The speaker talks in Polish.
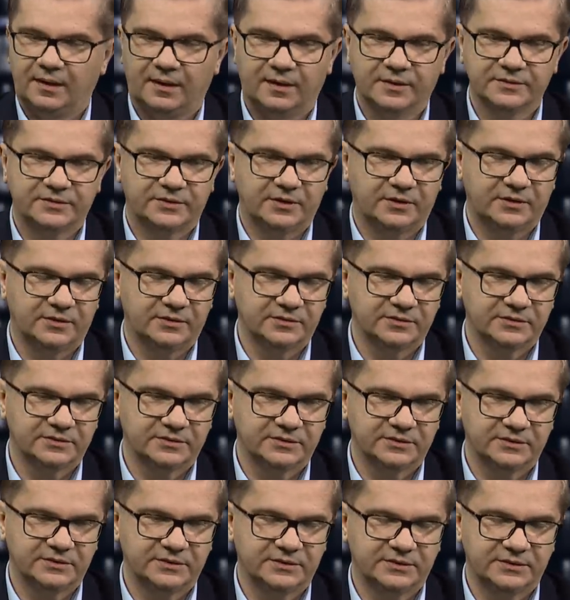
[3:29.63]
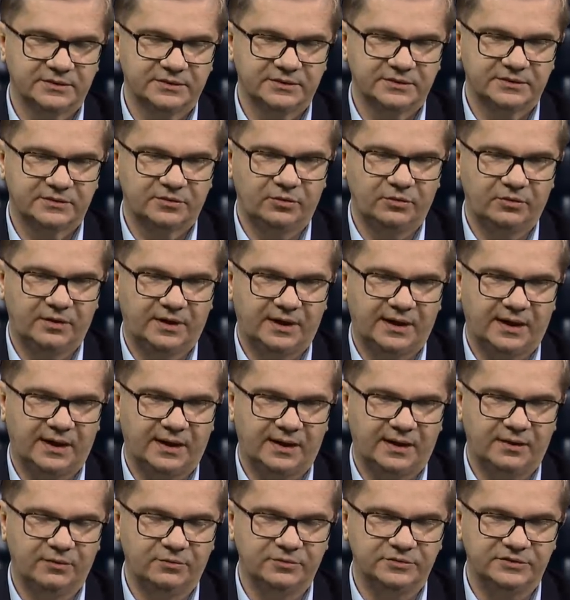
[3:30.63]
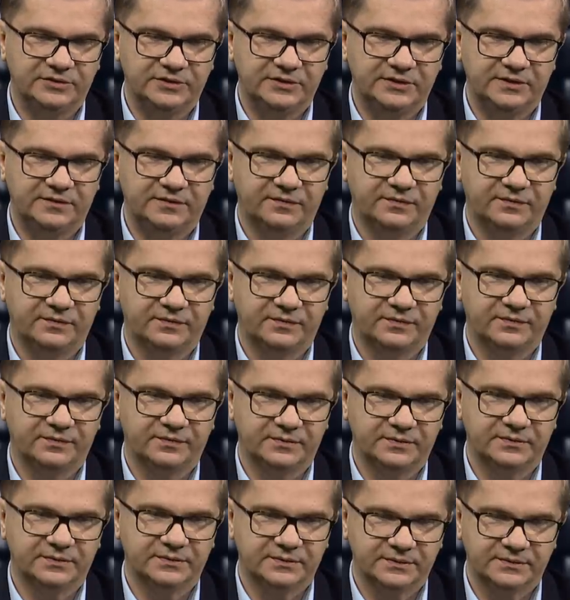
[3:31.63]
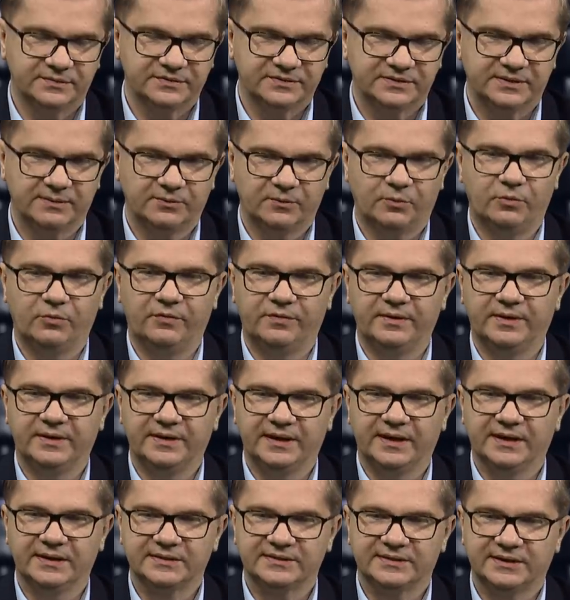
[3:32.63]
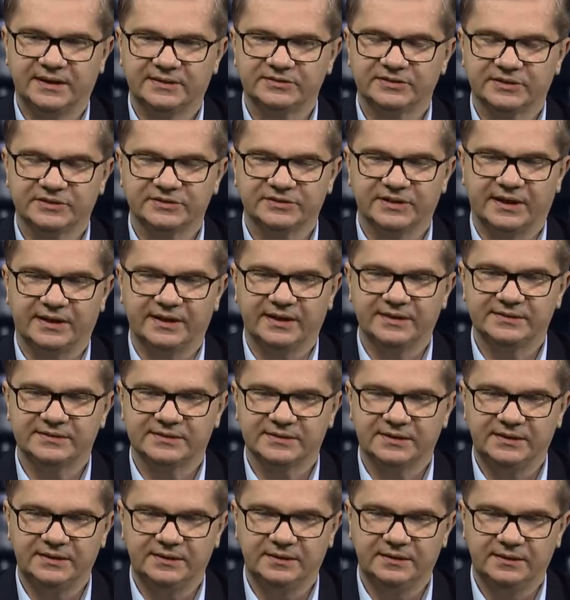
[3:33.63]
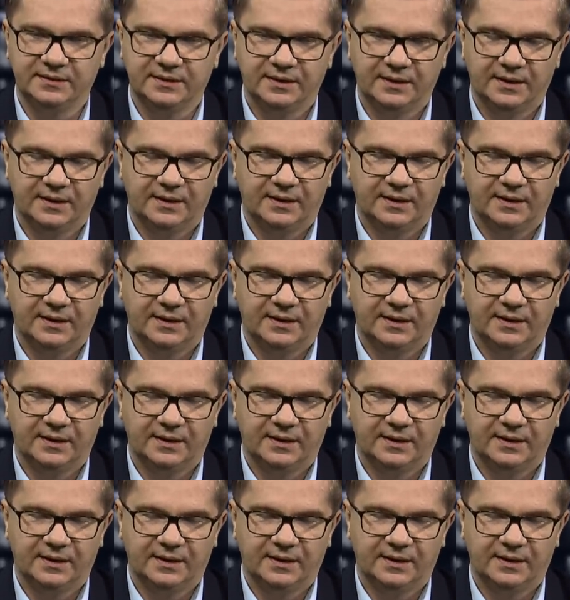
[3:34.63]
Oto y, trójka ludzi, w, w, tym główny jest Leszek Czarnecki,